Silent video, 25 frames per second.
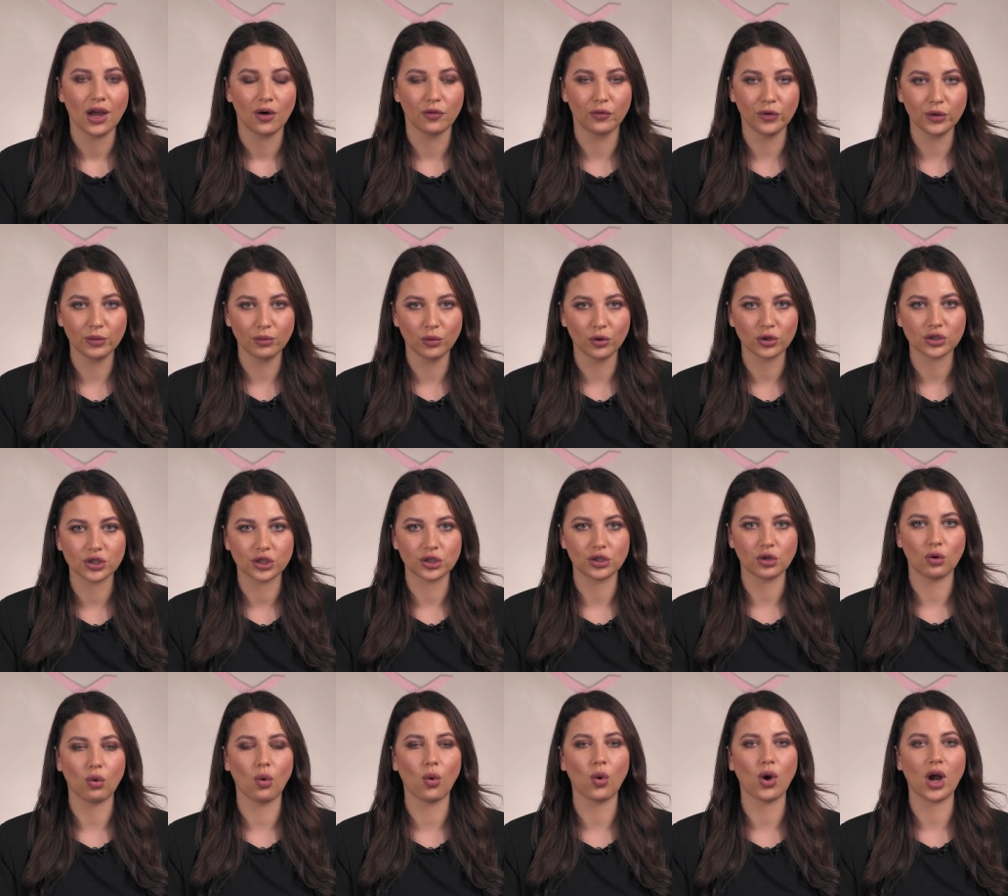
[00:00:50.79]
Вы
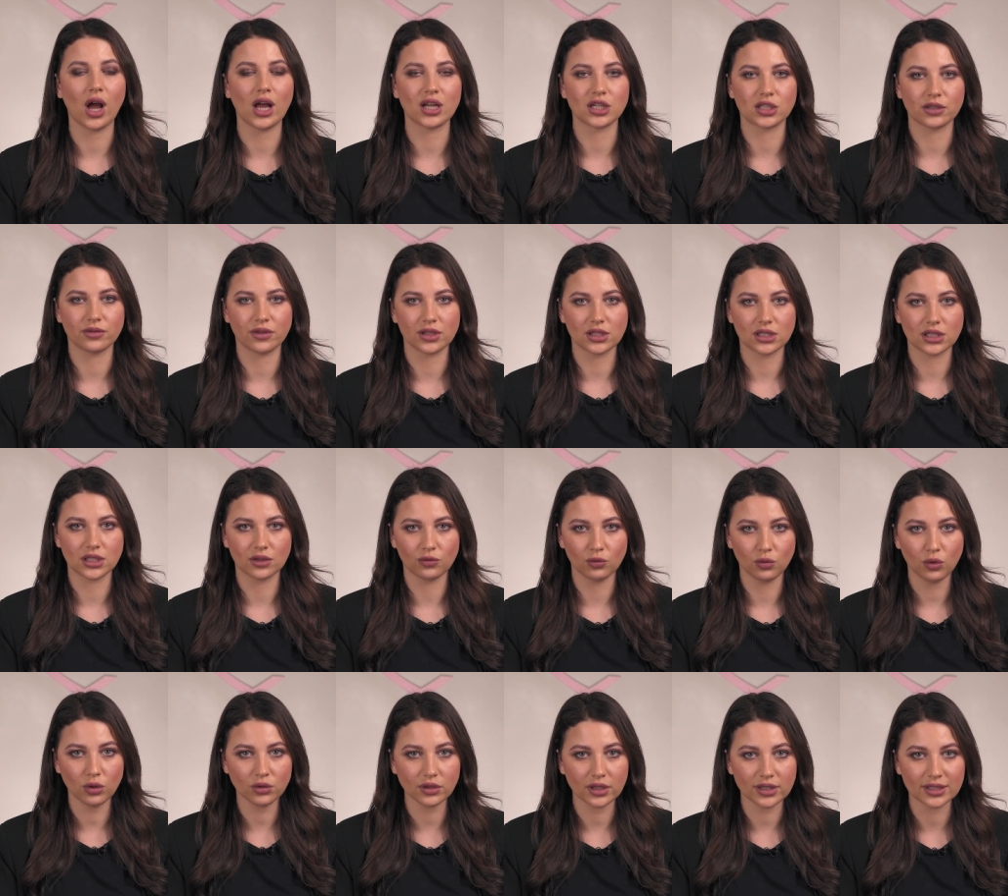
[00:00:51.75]
можете ухаживать за
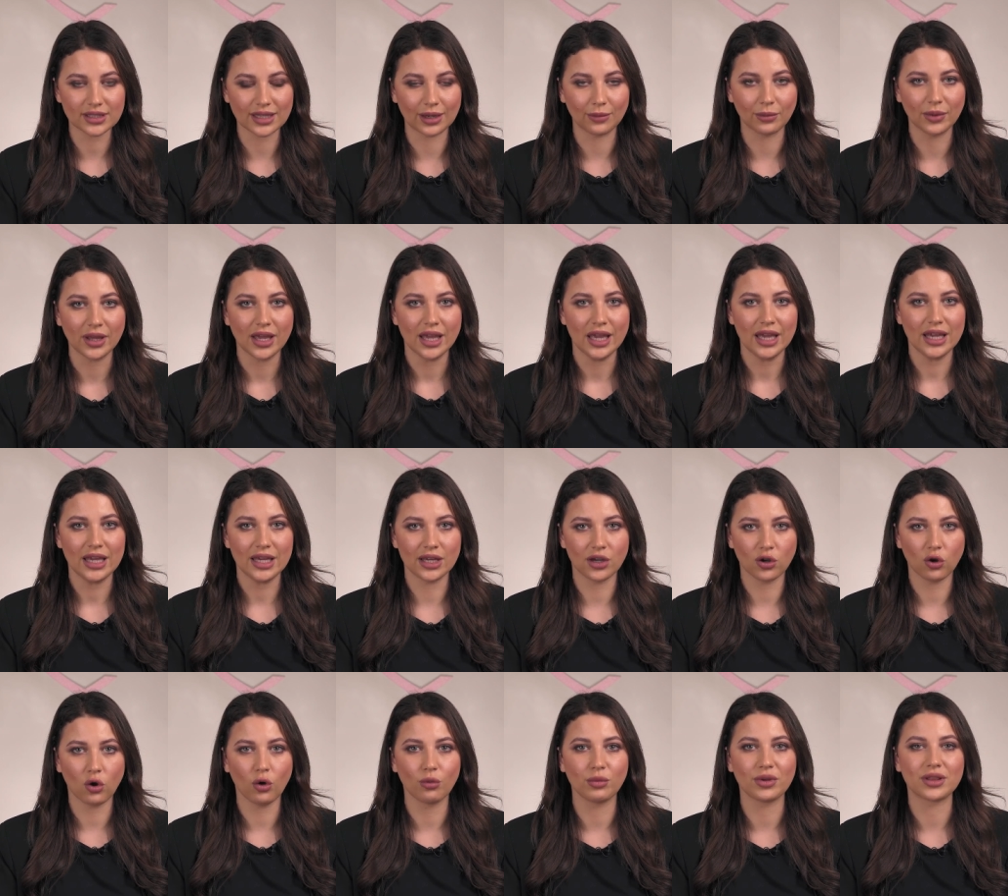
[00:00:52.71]
волосом, и
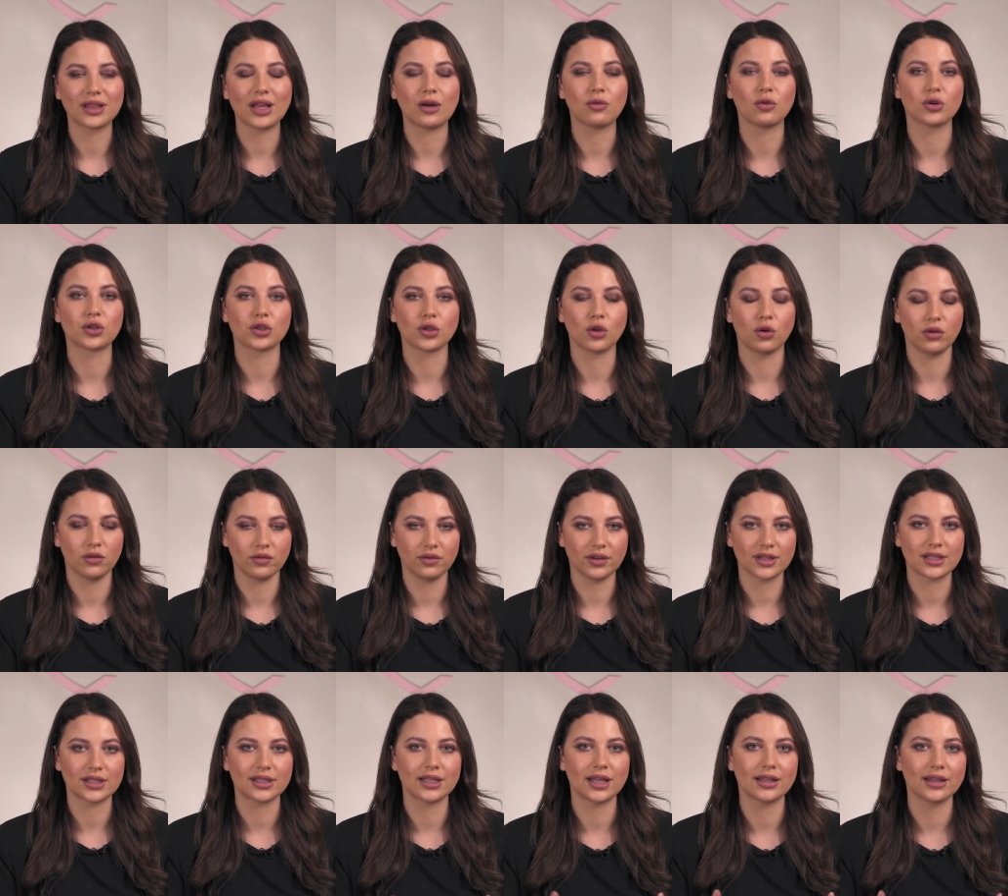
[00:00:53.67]
кроме того, что он
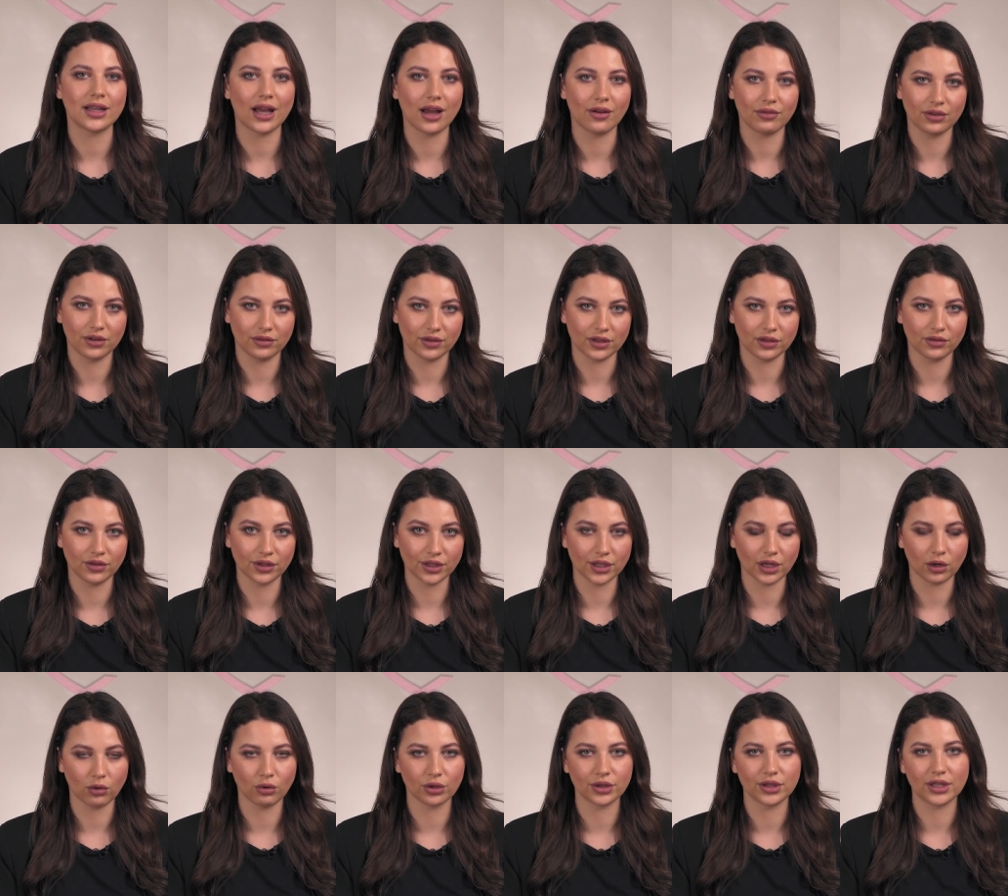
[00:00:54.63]
восстанавливает
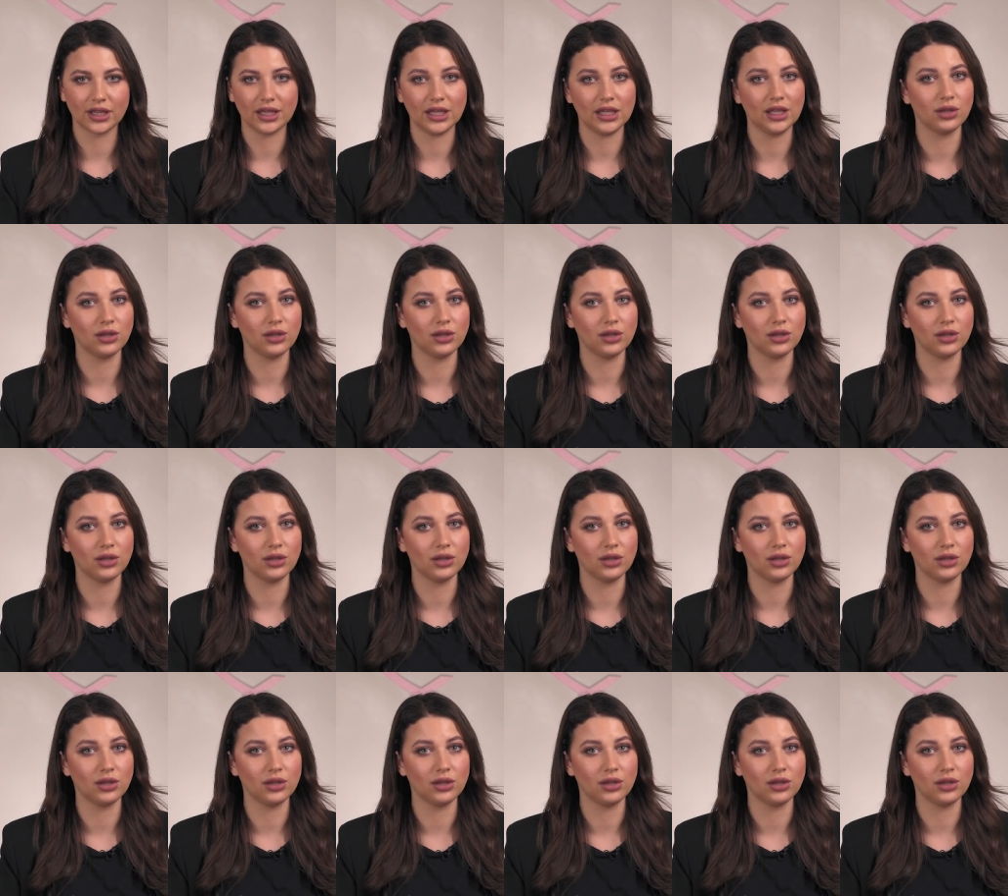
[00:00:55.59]
водородные